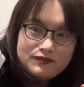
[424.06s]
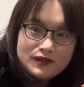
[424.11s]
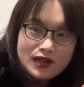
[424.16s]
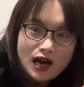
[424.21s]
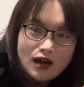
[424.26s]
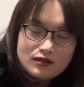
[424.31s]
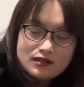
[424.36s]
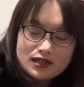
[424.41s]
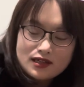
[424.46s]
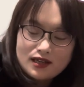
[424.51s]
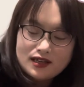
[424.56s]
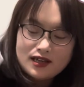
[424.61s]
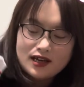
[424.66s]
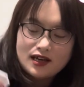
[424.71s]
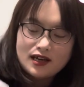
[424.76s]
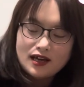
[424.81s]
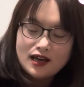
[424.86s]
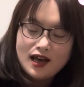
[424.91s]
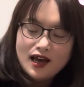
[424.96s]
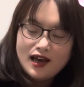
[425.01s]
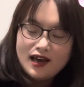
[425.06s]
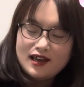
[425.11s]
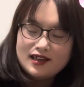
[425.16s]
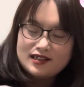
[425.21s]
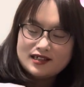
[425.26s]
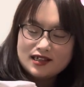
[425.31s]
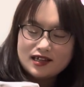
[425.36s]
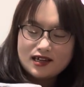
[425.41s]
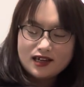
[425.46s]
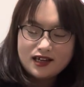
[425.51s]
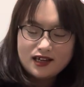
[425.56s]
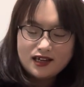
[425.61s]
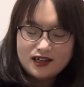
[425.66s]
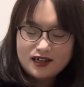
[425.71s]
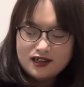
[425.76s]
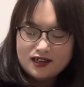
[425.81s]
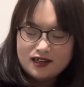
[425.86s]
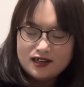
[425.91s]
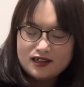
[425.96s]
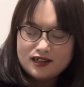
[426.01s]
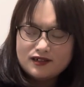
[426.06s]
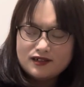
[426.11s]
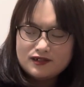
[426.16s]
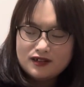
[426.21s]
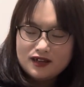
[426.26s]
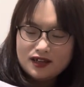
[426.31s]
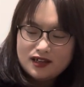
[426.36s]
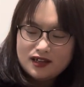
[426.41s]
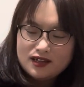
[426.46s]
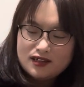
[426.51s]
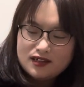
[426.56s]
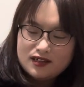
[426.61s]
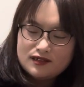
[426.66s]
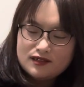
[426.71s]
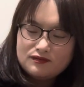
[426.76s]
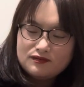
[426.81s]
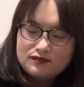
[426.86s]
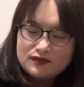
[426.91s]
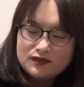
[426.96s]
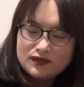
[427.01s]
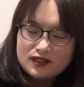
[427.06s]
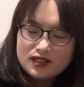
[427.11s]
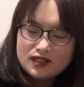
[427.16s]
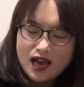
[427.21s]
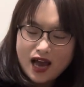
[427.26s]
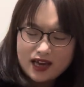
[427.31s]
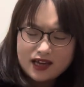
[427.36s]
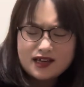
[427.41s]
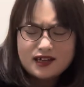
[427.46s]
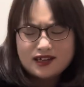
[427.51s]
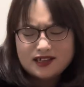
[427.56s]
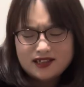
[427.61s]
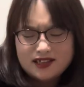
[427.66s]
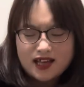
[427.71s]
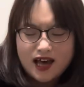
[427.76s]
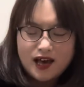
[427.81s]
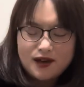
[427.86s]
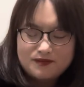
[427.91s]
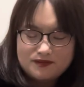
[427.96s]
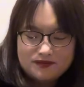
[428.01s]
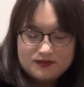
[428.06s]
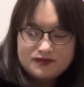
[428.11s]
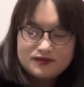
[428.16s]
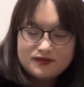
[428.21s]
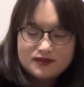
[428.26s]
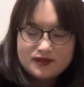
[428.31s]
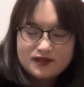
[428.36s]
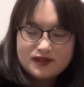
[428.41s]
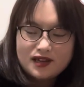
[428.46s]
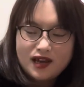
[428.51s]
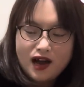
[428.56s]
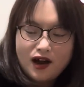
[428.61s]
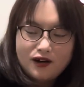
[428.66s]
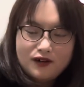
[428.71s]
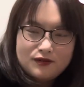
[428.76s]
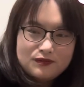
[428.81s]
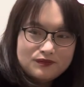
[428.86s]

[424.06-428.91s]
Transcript: 好这个也这个这个还可以啊，好，